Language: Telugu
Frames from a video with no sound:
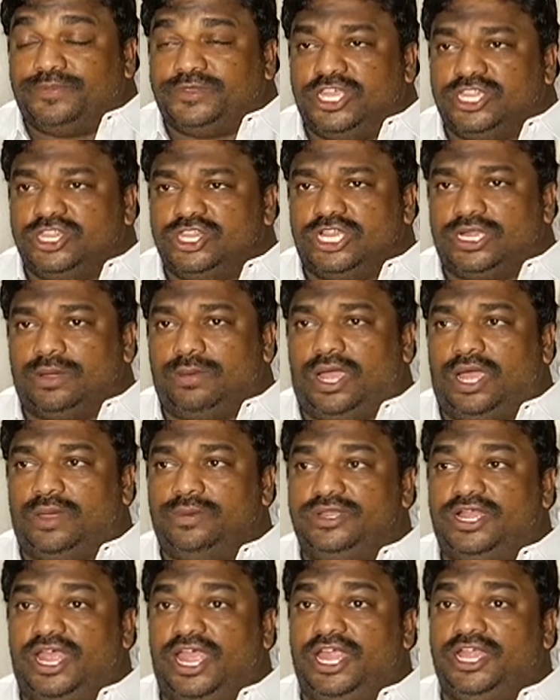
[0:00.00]

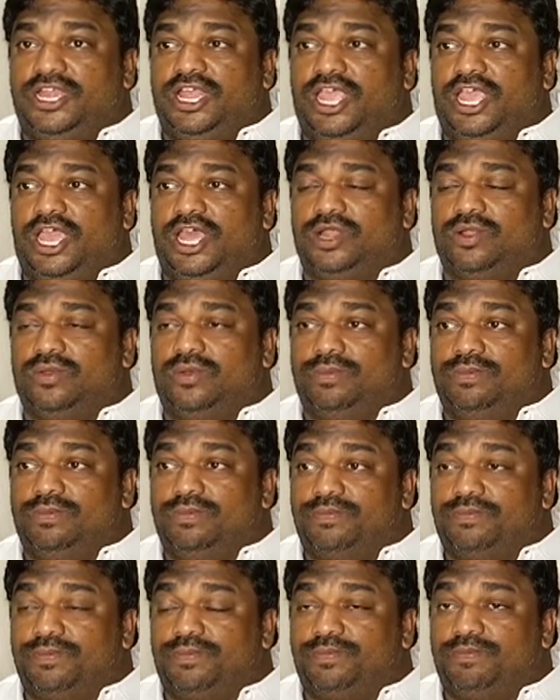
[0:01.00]
చంద్రబాబు నాయుడు గారు
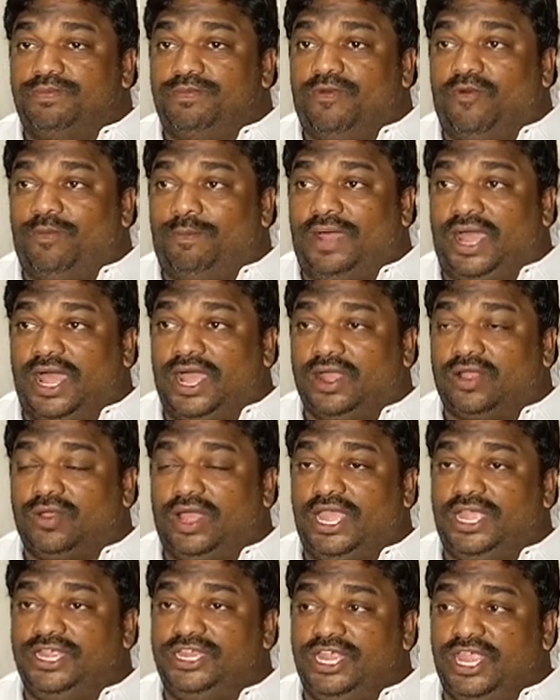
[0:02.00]
మాకు
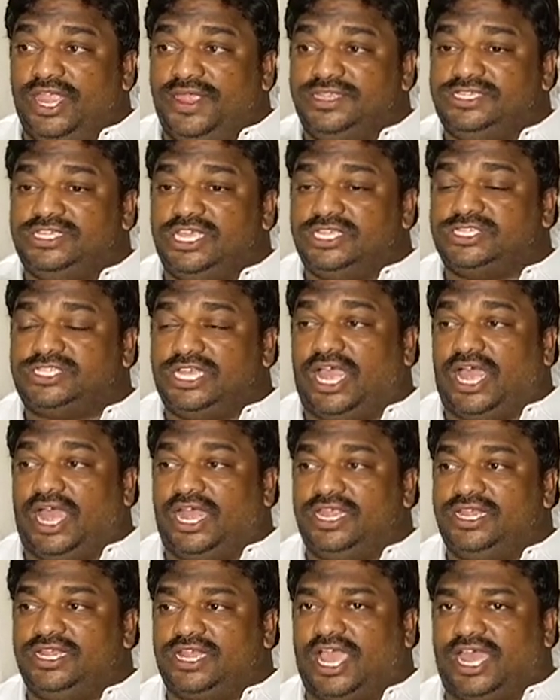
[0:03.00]
ఏం చేసినా
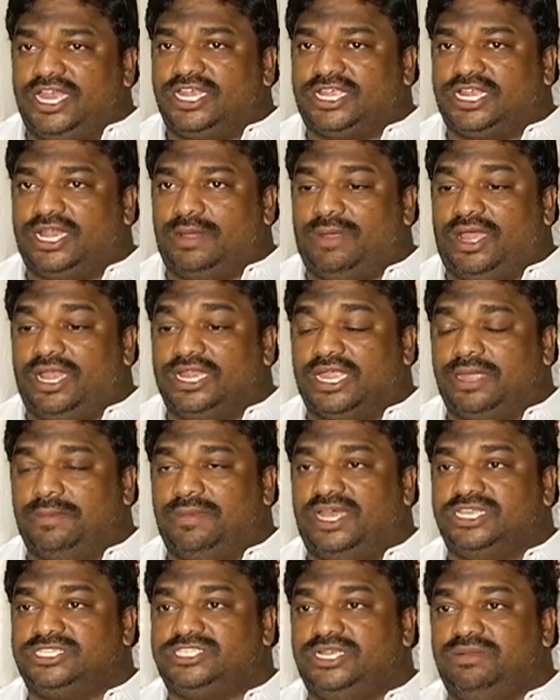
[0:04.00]
ఆయన కార్యక్రమాలకి
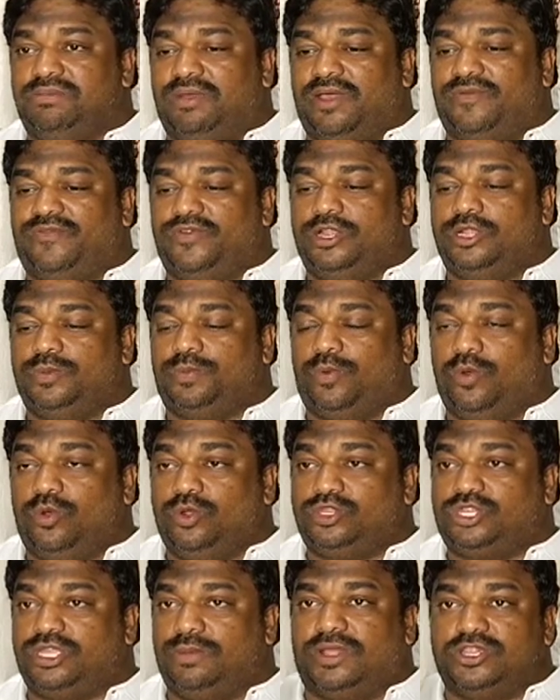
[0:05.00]
మా సినిమా ఫీల్డ్
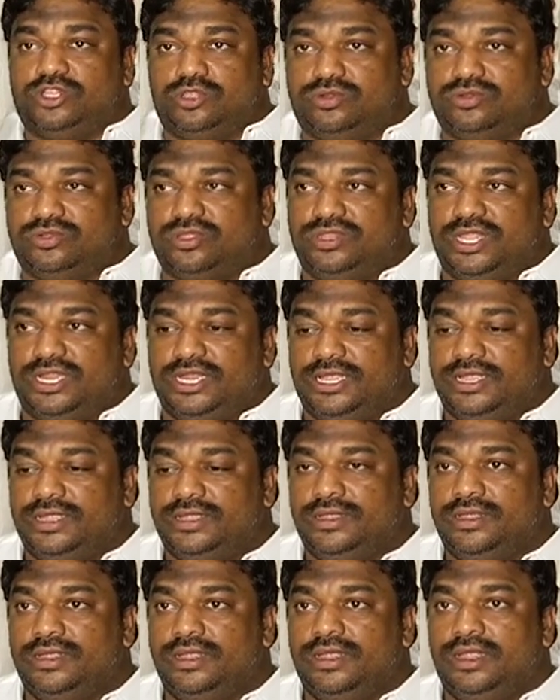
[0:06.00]
పూర్తి మద్దతు ఉంటుందని
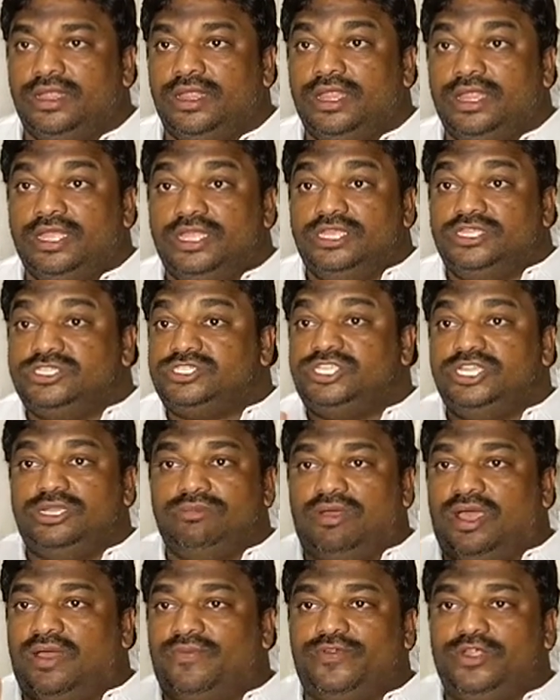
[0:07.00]

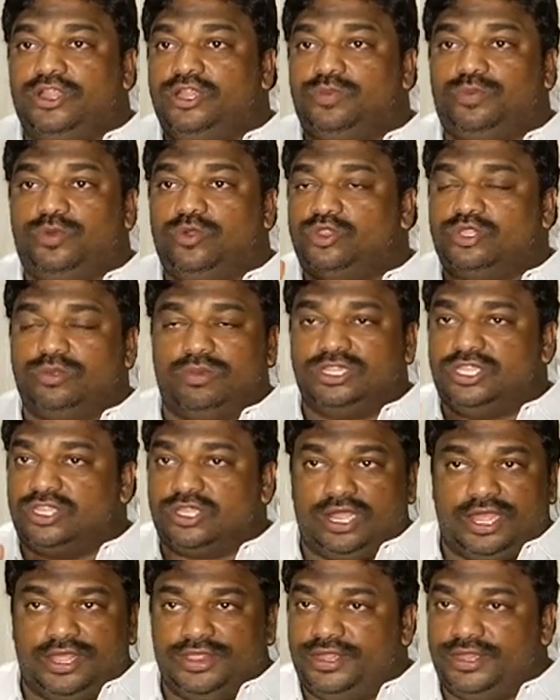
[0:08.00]
సినిమా ఫీల్డ్ పూర్తి మద్దతు
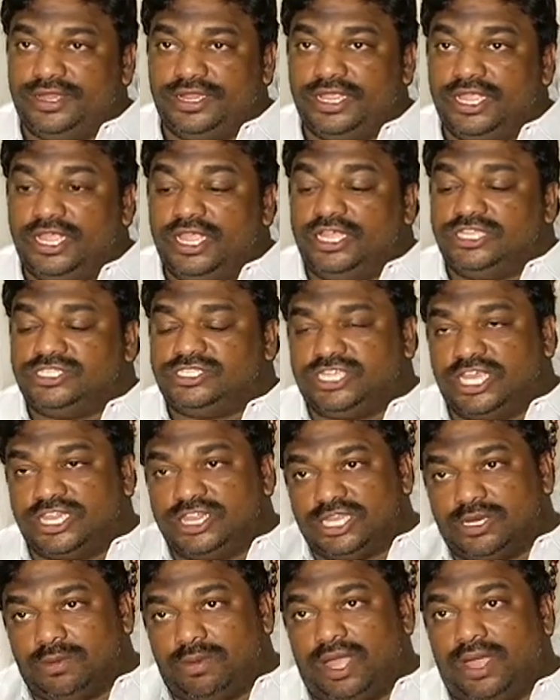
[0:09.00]
కాదండి
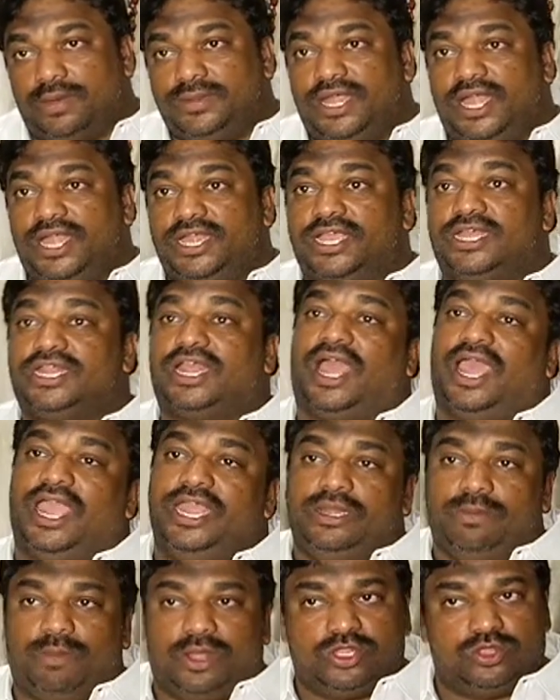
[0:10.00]
చంద్రబాబు నాయుడు గారికి
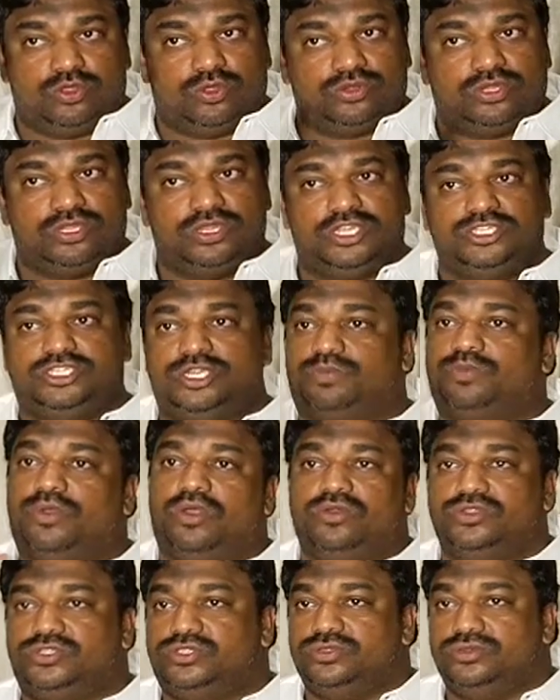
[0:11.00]
ఆయన మద్దతు ఉంటుందని
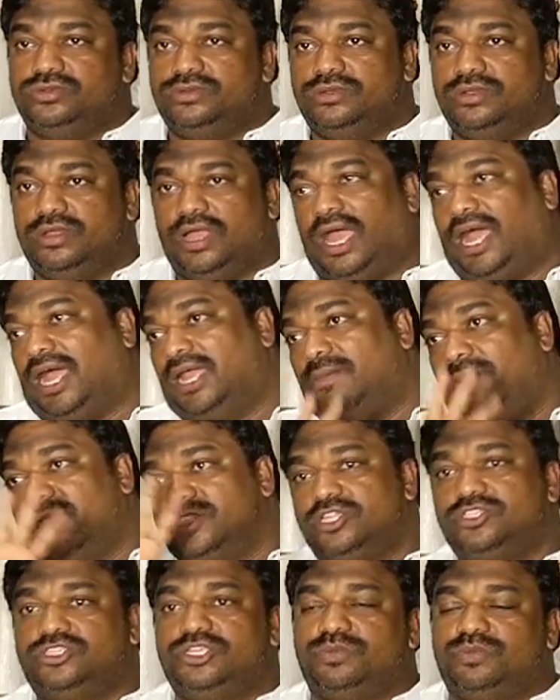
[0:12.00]
చెప్పుకోవచ్చు వాళ్ళ
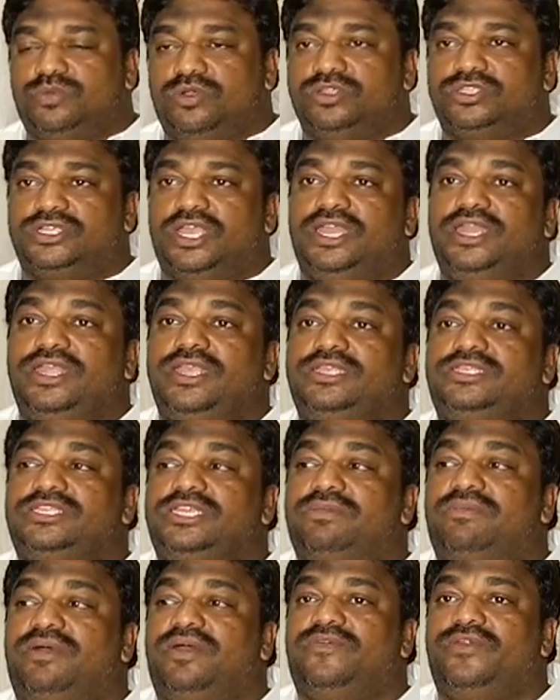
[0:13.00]
మద్దతు చెప్పుకోవచ్చు కానీ ఈ
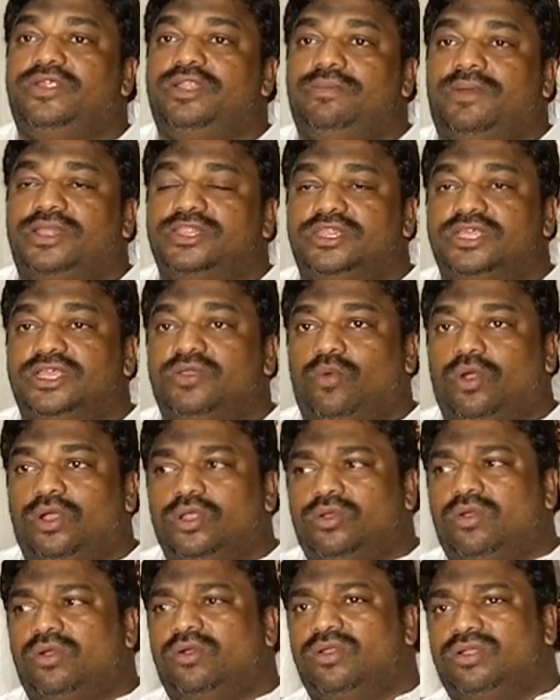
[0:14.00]
సినిమా ఫీల్డ్ మద్దతుకి
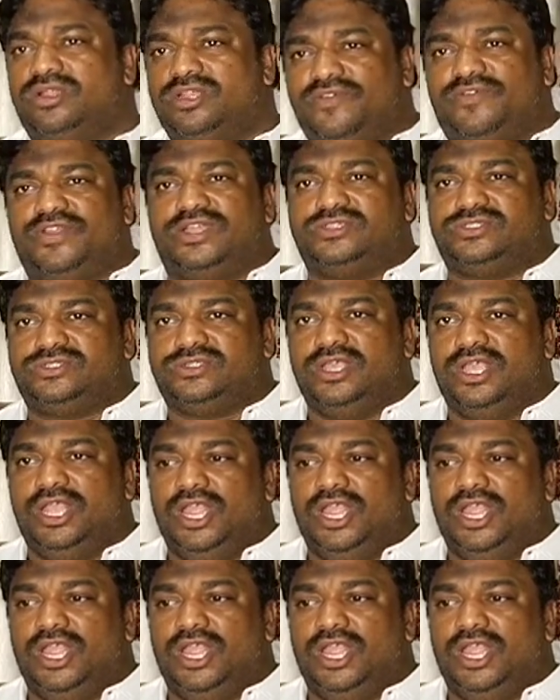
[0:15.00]
ఒకరికొక డిఫరెన్స్